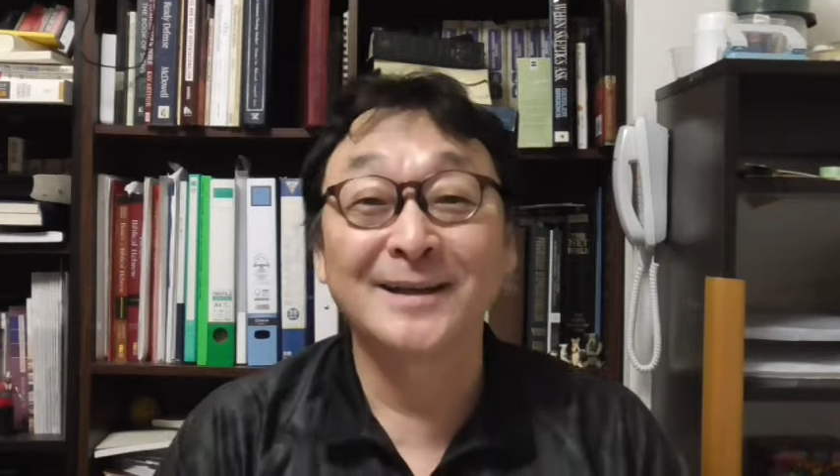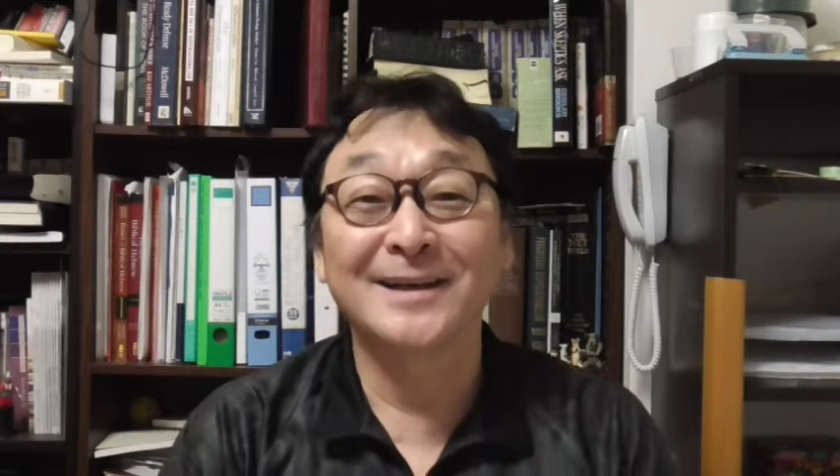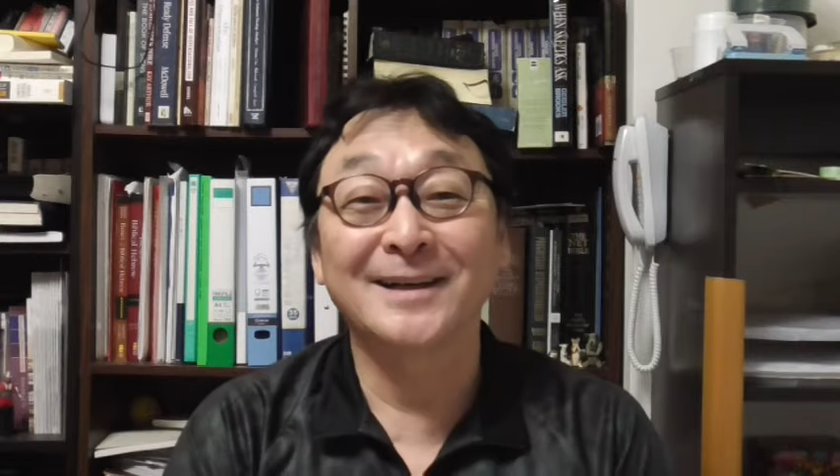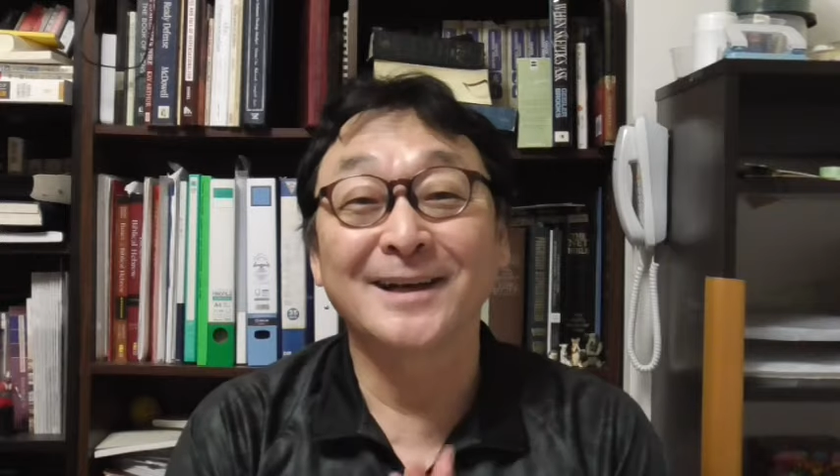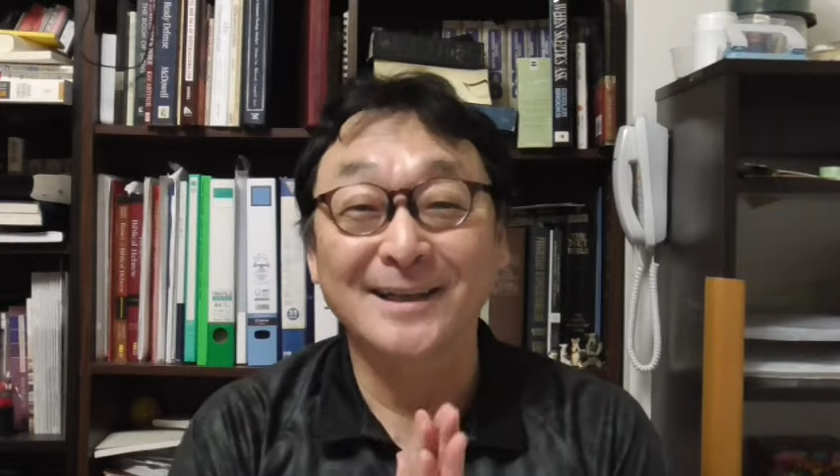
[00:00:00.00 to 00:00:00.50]

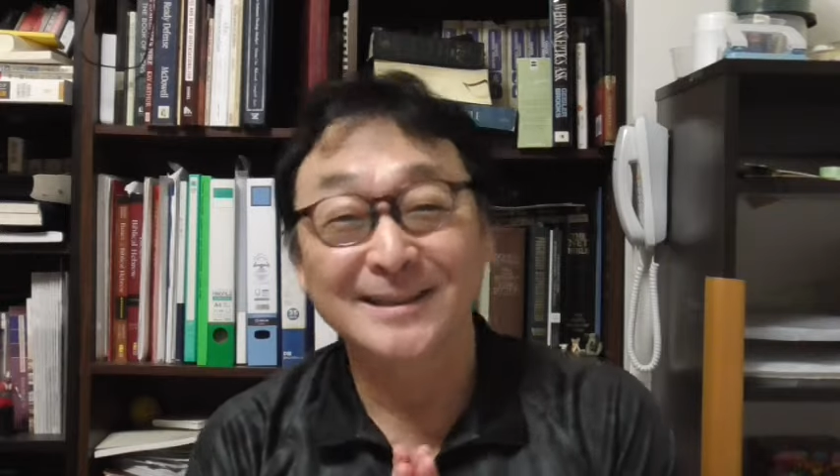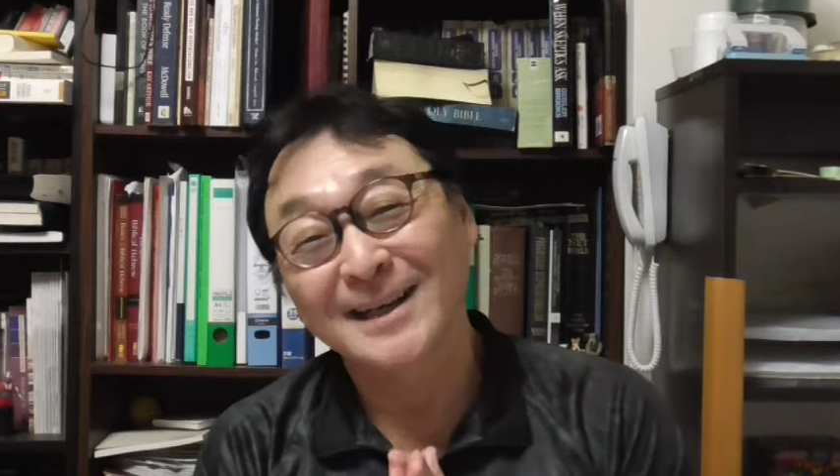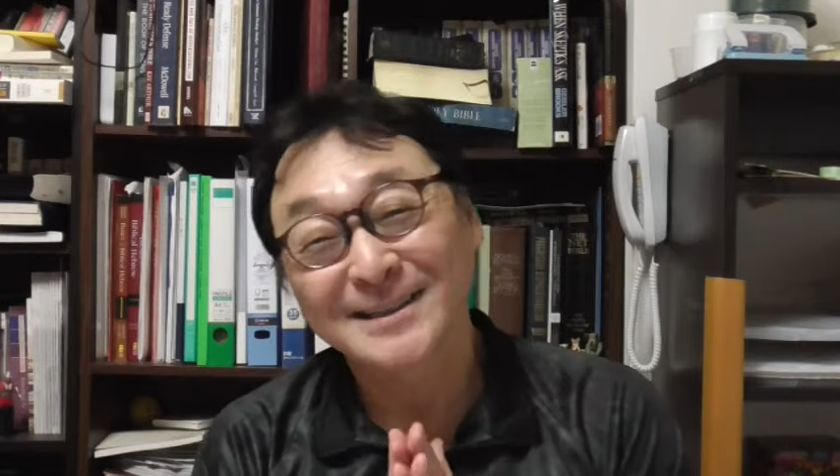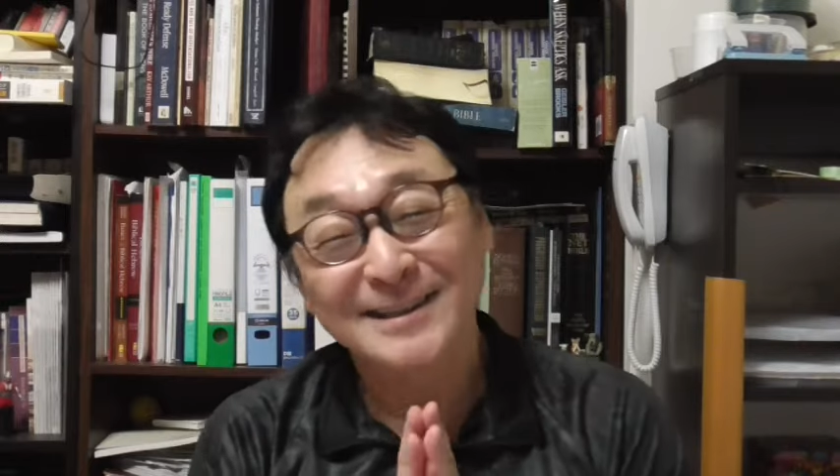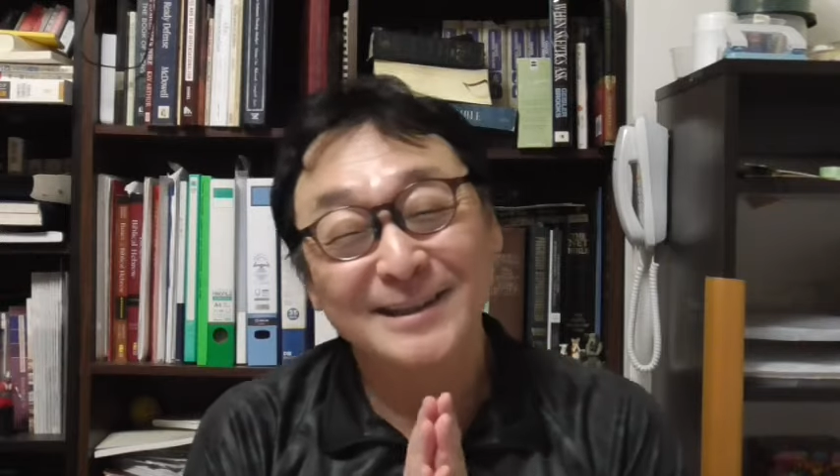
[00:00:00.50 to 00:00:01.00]
えー、語
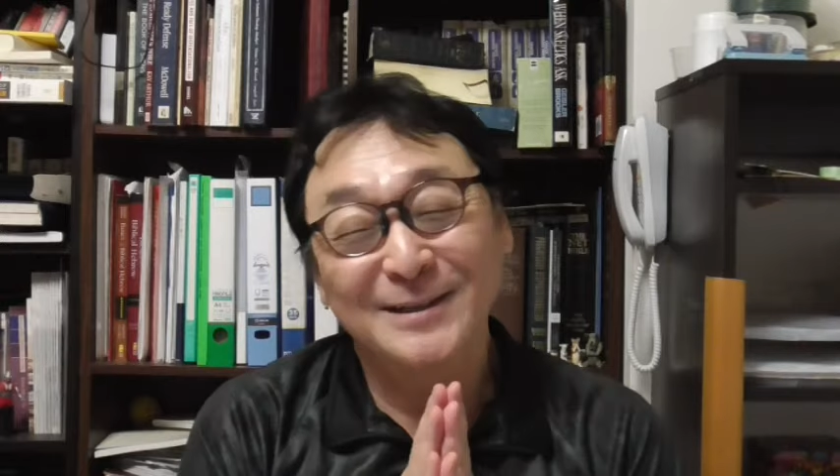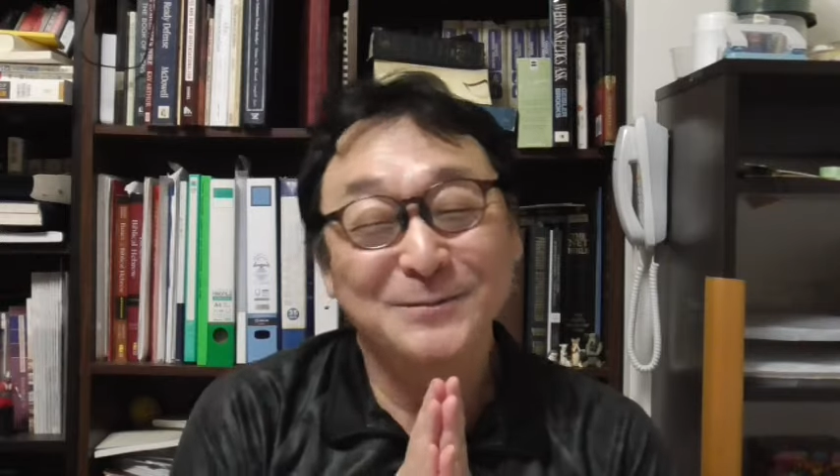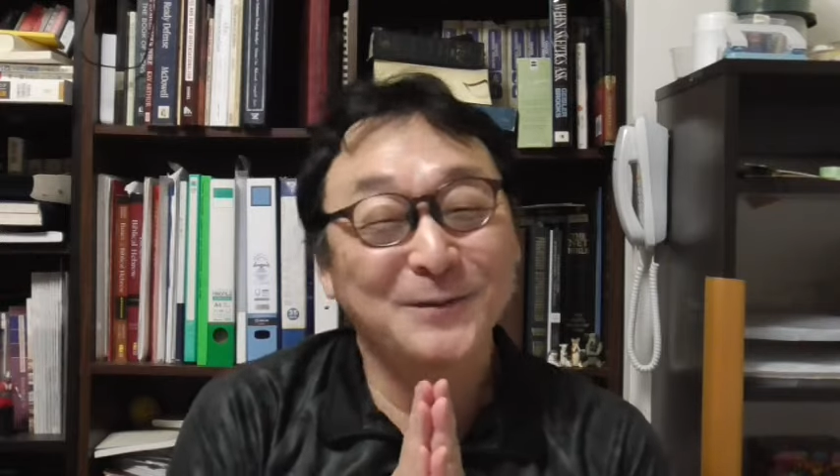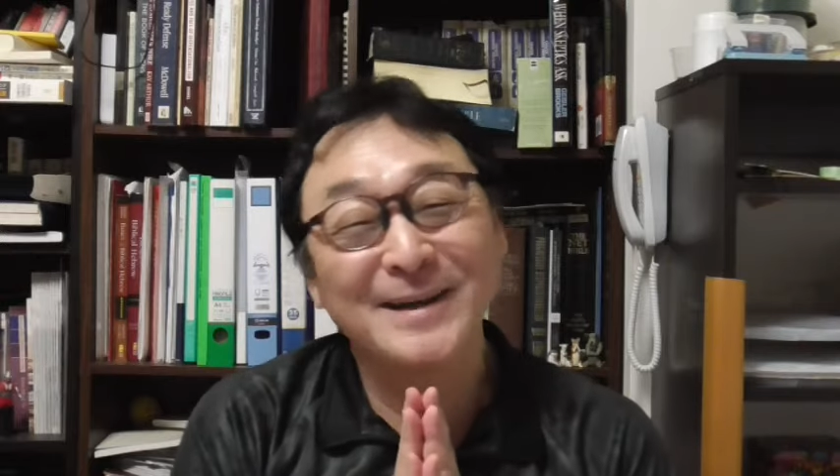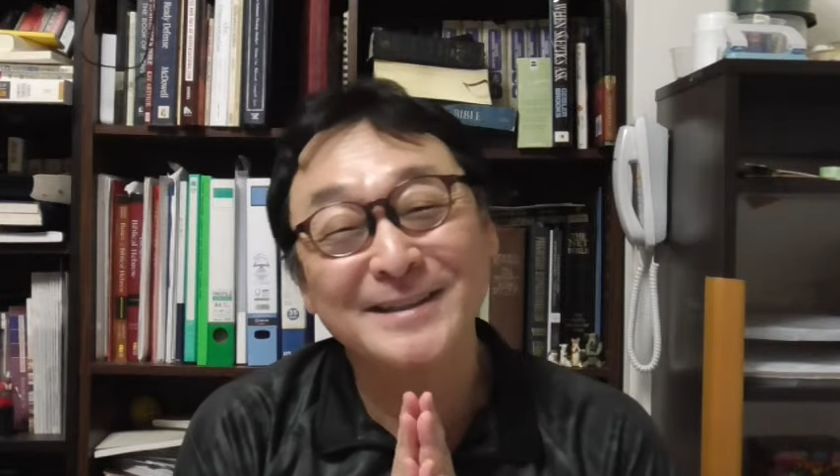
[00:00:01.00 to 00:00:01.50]
らせていただ
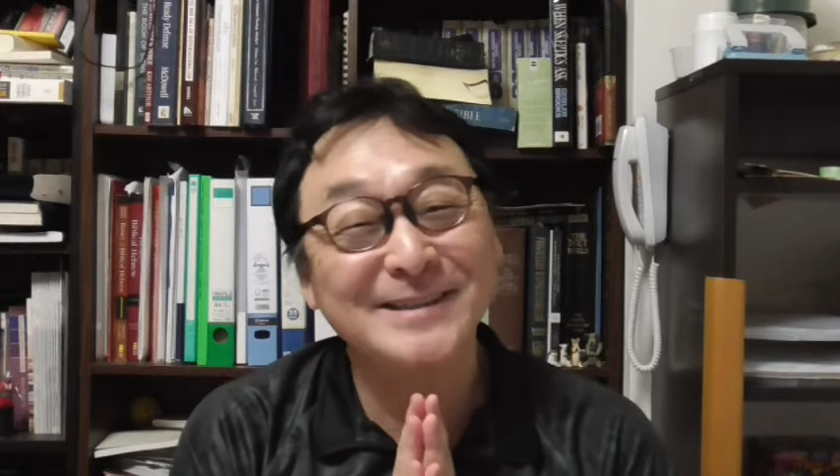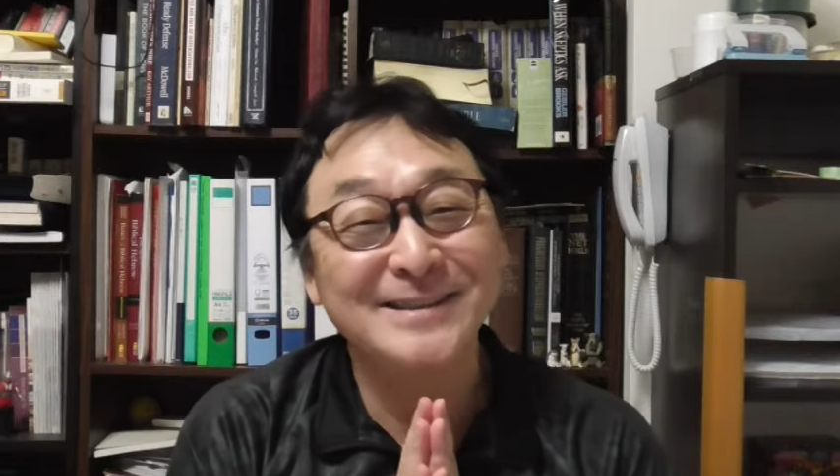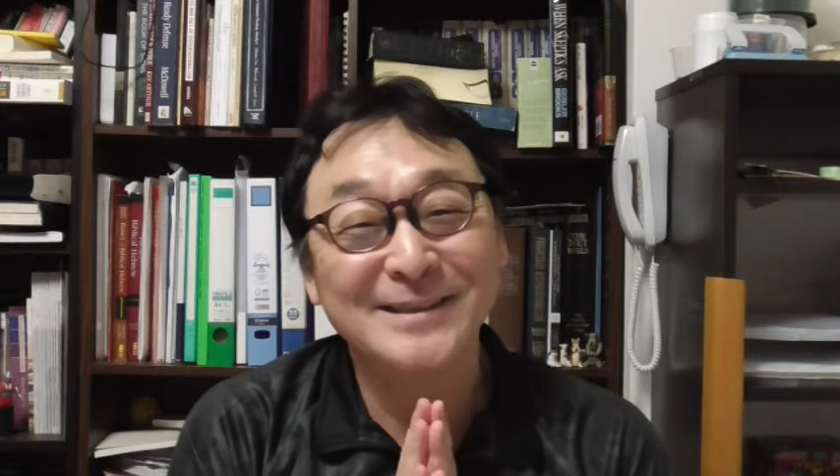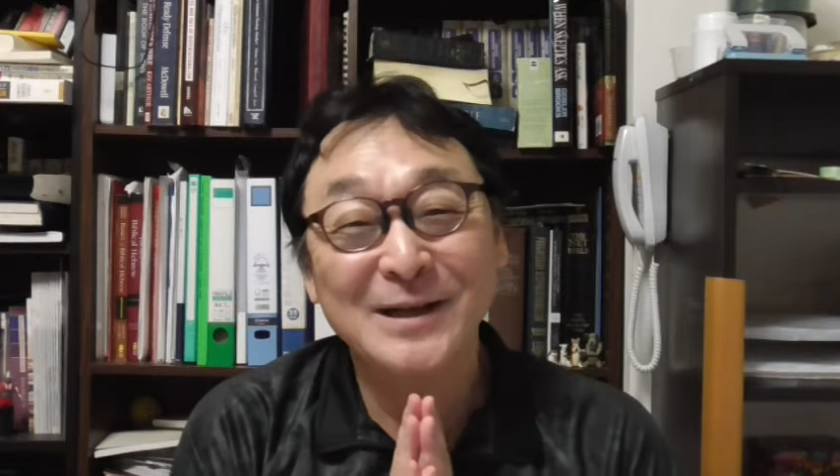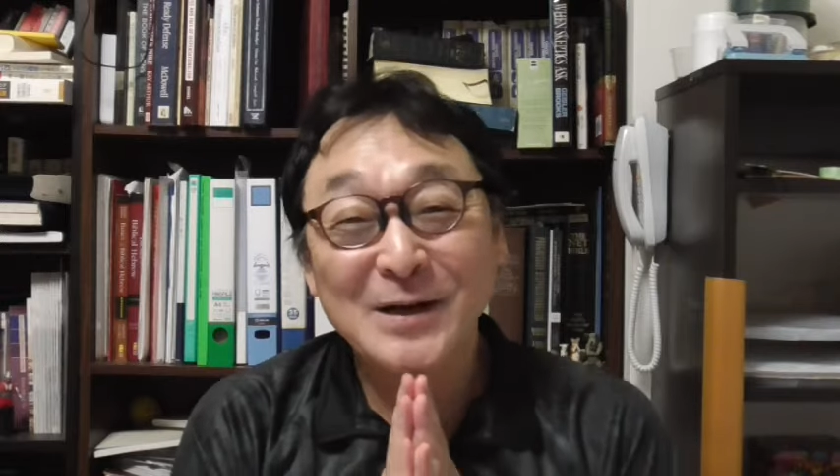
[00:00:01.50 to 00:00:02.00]
く前に、